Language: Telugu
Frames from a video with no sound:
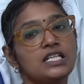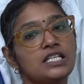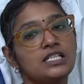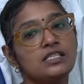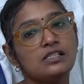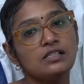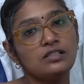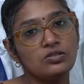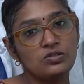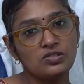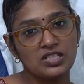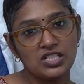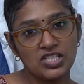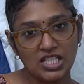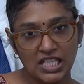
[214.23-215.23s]
ఇన్సులిన్
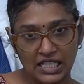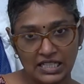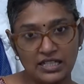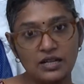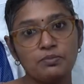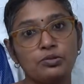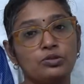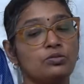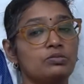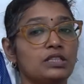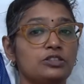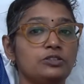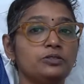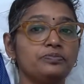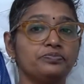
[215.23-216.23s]
డోసేజ్కి వెళ్ళినప్పుడు
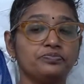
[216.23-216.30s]
మట్టు